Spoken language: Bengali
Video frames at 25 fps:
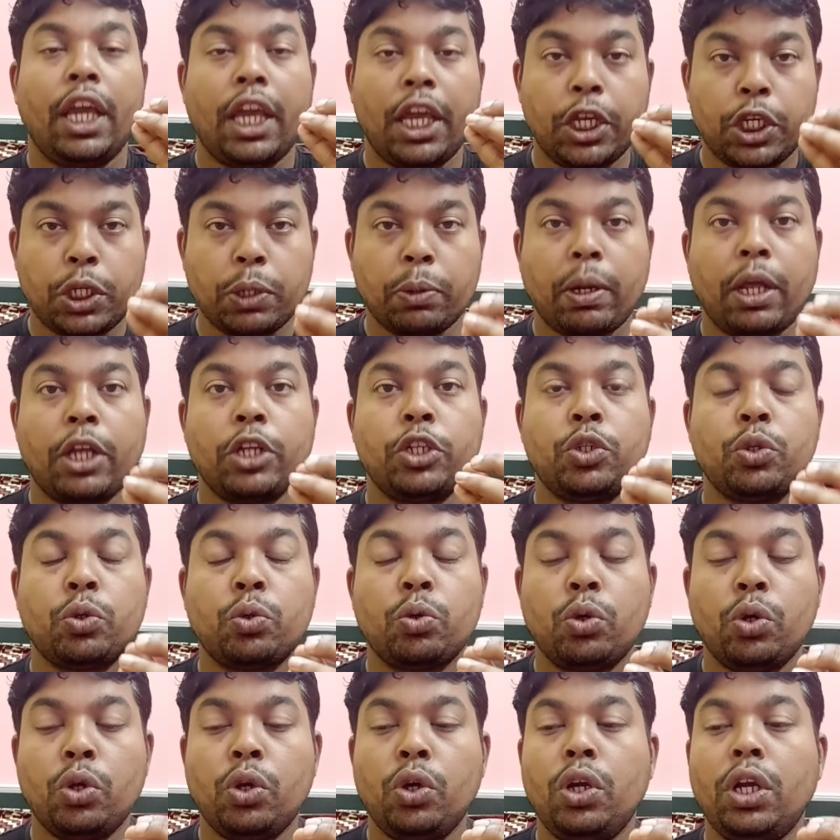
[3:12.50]
এইসব
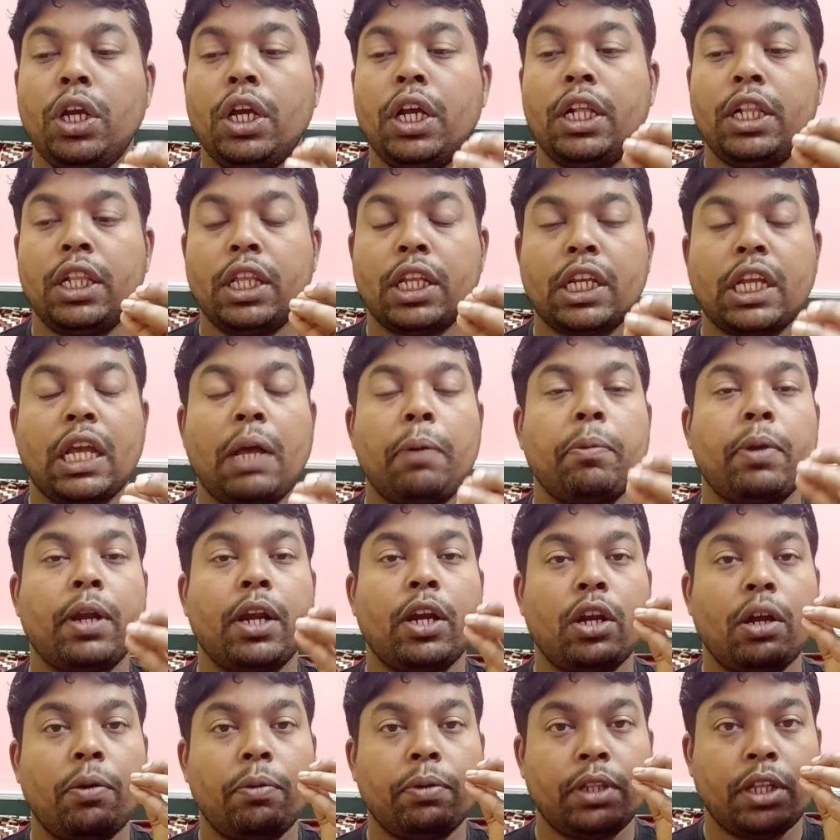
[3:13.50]
রাজ্যগুলো এদেরকে আমরা
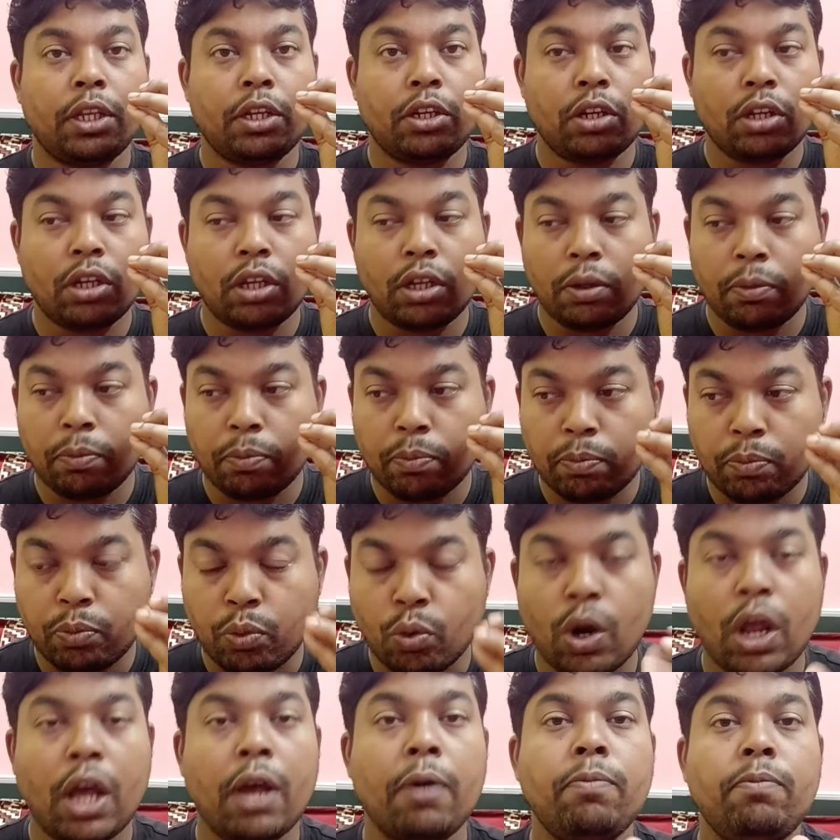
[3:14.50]
আমাদের
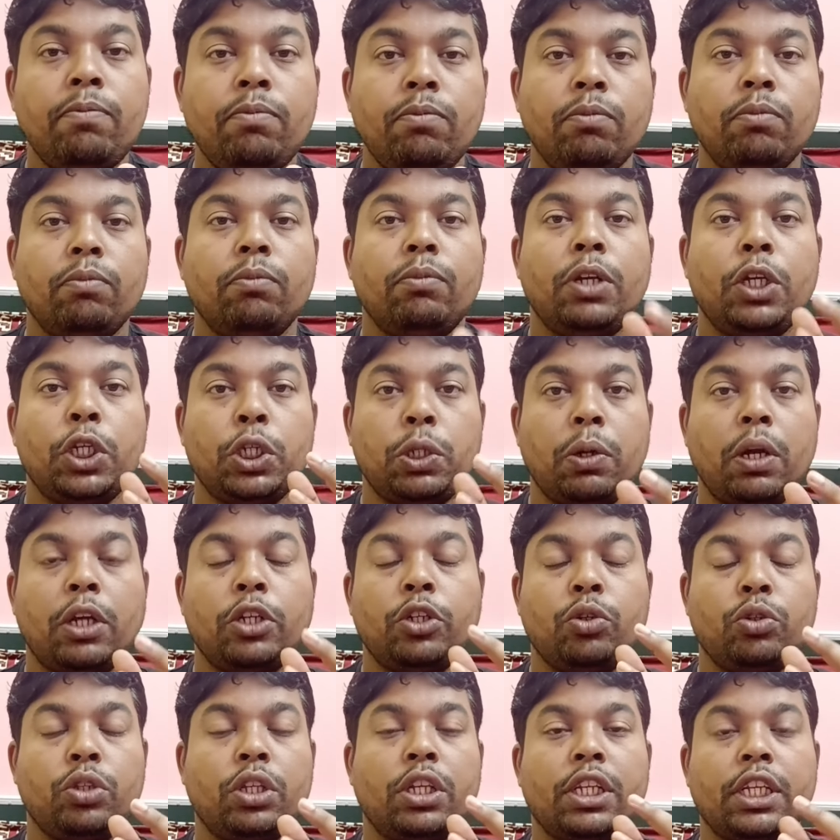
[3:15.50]
প্রণাম এইসব
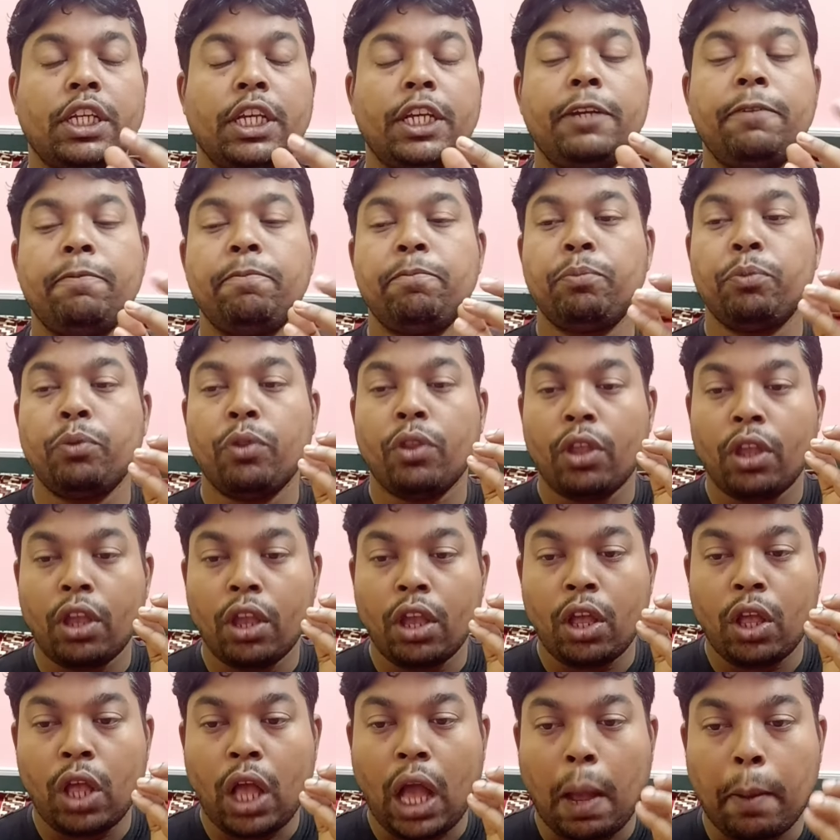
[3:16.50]
রাজ্যদেরকে
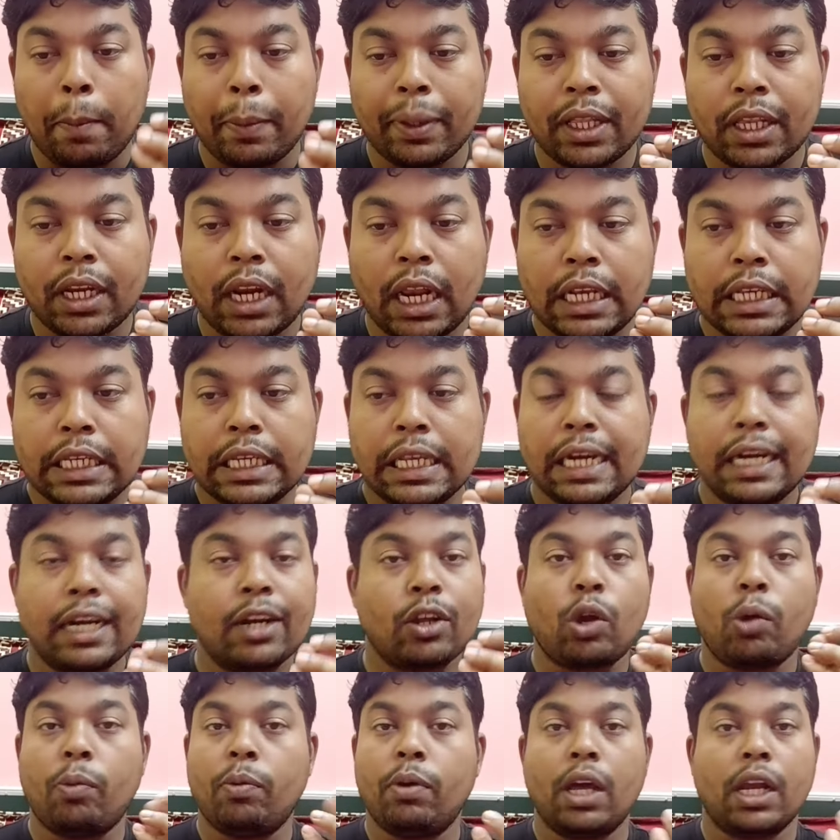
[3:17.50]
আমাদের রাজ্যে জানি
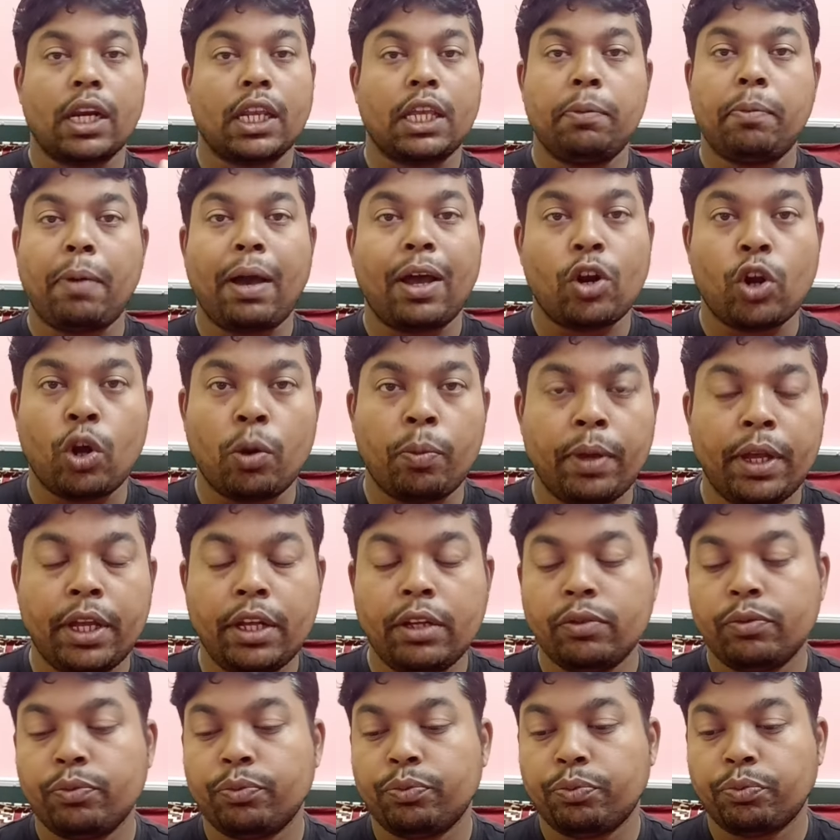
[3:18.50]
না কবে আর কি বার হবে
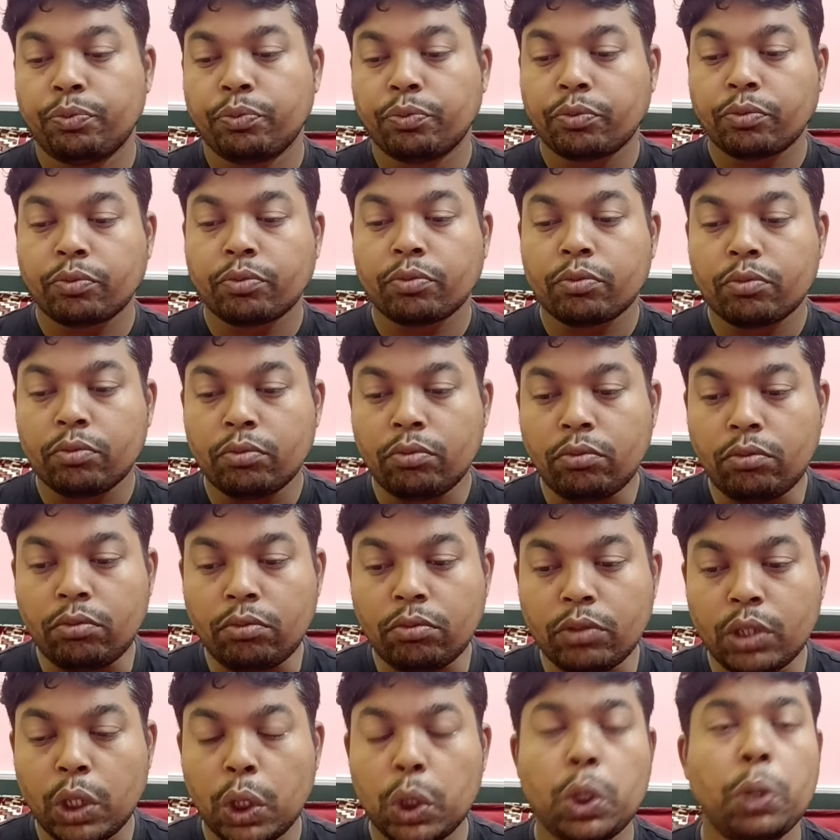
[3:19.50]

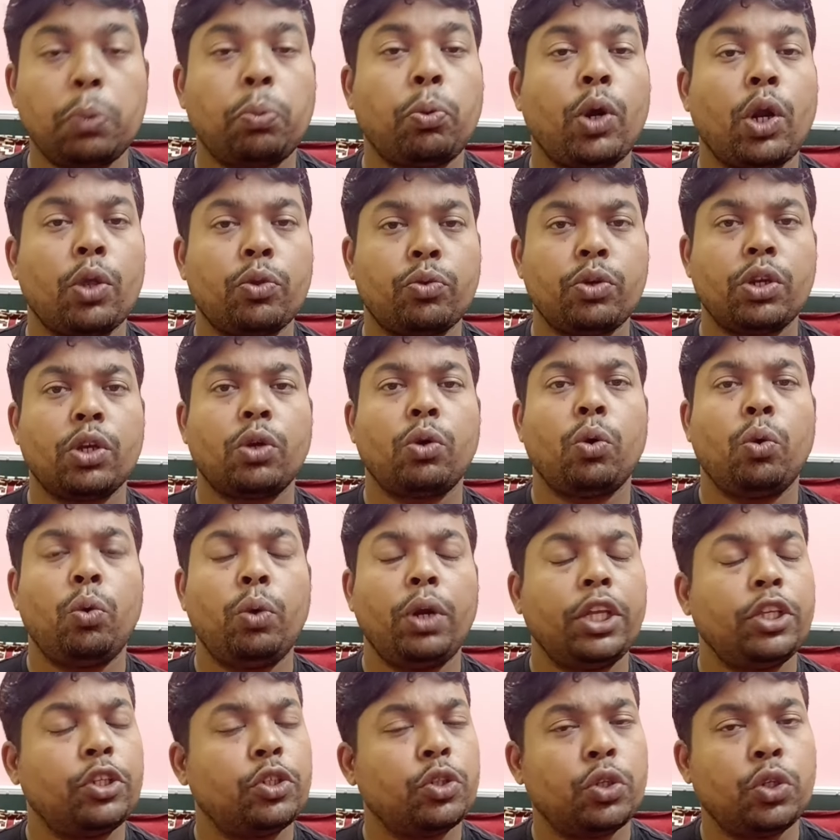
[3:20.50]
তো পড়াশোনা করুন
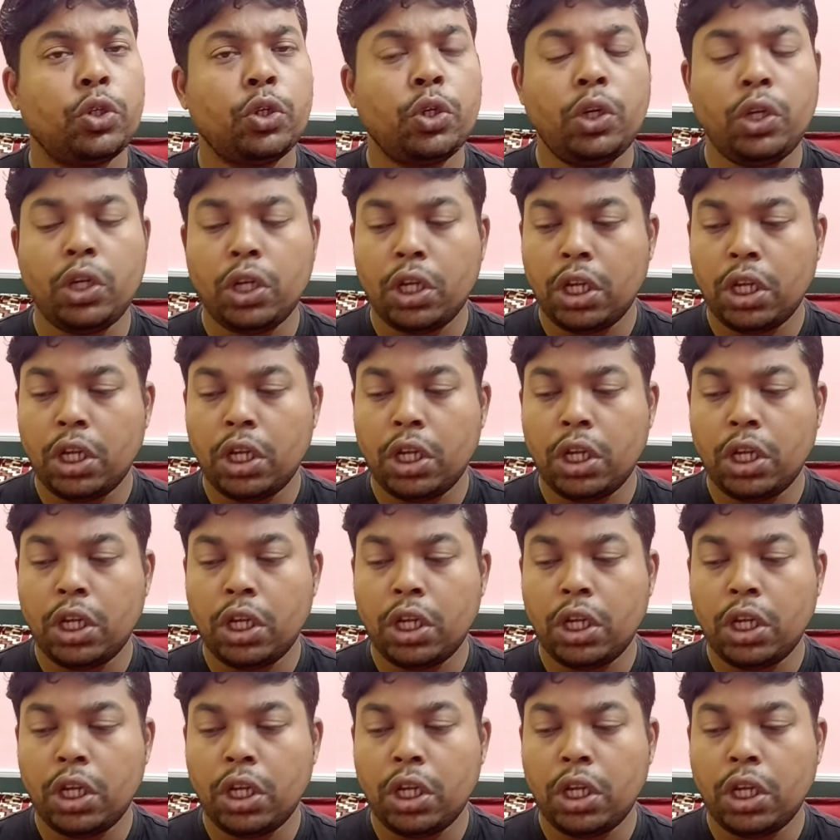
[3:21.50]
এর জন্য